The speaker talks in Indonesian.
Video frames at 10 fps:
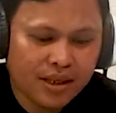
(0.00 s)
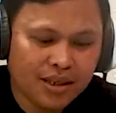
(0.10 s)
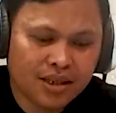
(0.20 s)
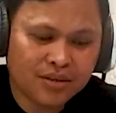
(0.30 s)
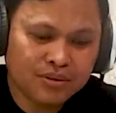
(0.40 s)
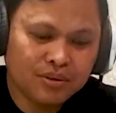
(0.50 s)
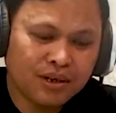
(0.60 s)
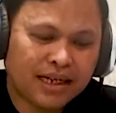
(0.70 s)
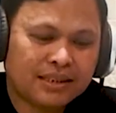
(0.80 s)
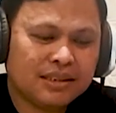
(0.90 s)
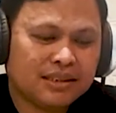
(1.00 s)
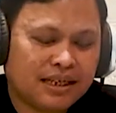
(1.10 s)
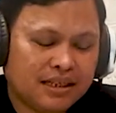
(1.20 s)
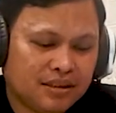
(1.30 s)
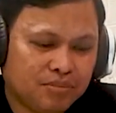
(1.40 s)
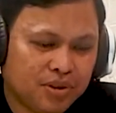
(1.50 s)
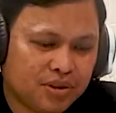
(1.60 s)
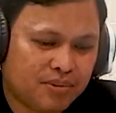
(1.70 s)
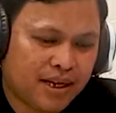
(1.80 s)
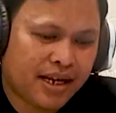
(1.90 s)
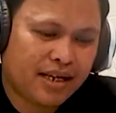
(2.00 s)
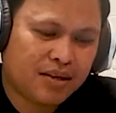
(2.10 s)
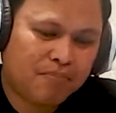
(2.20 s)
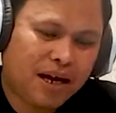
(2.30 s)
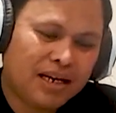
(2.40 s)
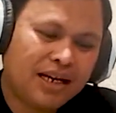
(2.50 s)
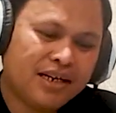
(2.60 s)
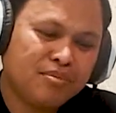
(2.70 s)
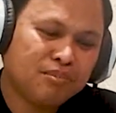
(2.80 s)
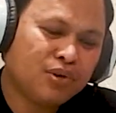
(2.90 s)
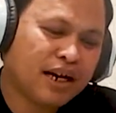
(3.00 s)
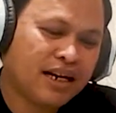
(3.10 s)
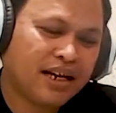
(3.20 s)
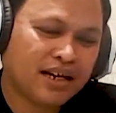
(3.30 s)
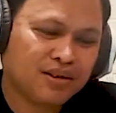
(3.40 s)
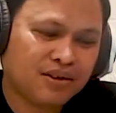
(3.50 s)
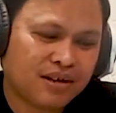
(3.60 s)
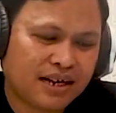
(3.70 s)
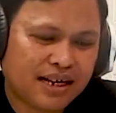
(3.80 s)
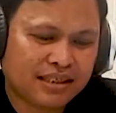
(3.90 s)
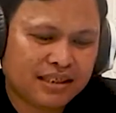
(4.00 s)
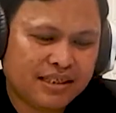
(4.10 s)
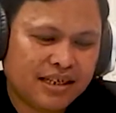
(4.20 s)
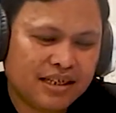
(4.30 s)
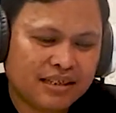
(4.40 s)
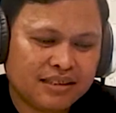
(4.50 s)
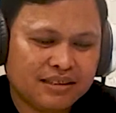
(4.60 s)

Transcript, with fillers: uh, keunggulan kita disebut sebagai kepala dan bukan ekor. Artinya